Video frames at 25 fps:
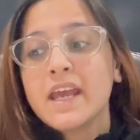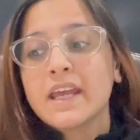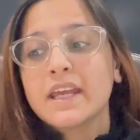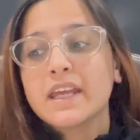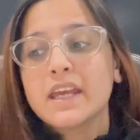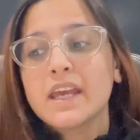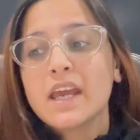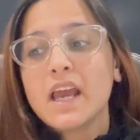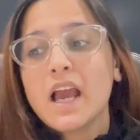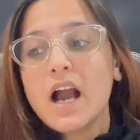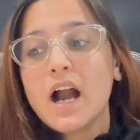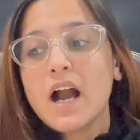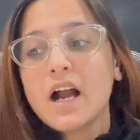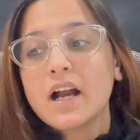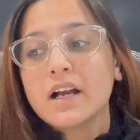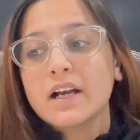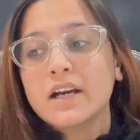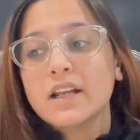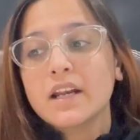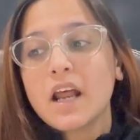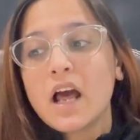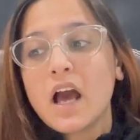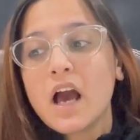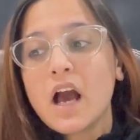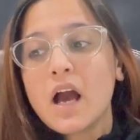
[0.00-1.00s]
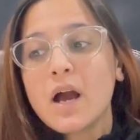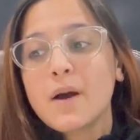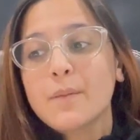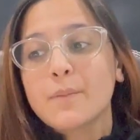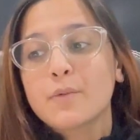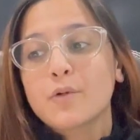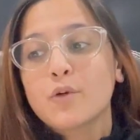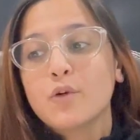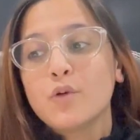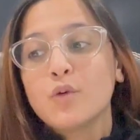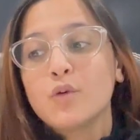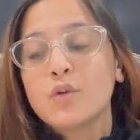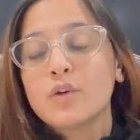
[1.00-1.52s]
कि अगर
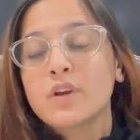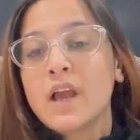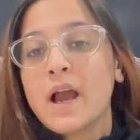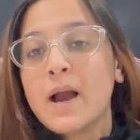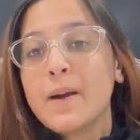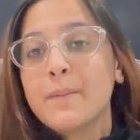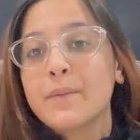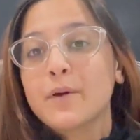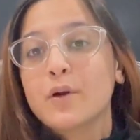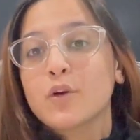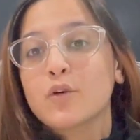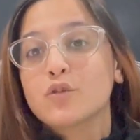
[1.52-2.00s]
आपको यहाँ पे